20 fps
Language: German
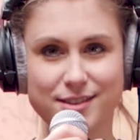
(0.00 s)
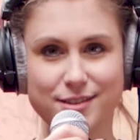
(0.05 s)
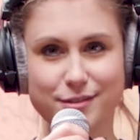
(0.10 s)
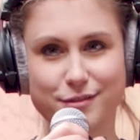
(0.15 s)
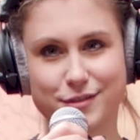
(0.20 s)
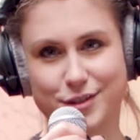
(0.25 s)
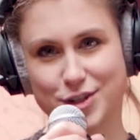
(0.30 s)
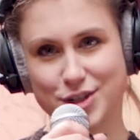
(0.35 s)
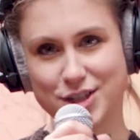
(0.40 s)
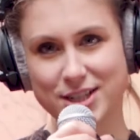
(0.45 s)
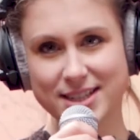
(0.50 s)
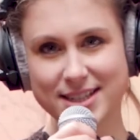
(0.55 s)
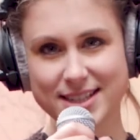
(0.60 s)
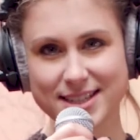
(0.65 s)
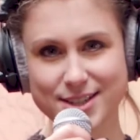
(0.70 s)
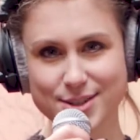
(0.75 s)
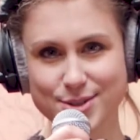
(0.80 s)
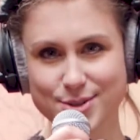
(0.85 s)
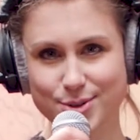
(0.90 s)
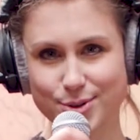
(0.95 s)
verschieden
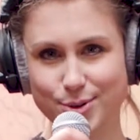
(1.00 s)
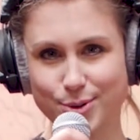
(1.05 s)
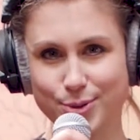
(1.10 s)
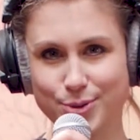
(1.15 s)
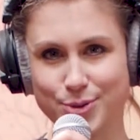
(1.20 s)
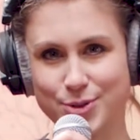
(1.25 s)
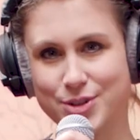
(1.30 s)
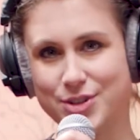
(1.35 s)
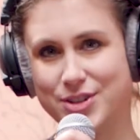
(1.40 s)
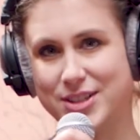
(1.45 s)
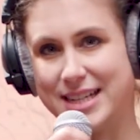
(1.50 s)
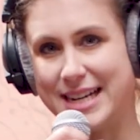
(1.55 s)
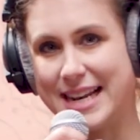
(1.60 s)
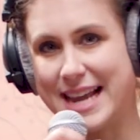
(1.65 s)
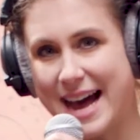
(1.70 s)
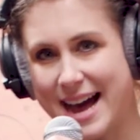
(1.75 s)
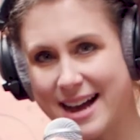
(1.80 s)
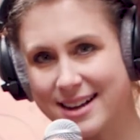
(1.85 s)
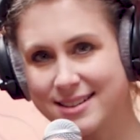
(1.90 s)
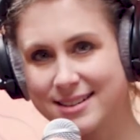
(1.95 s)
ist und die
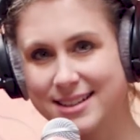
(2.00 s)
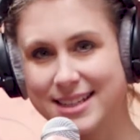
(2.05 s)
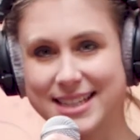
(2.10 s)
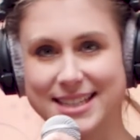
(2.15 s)
Lagen,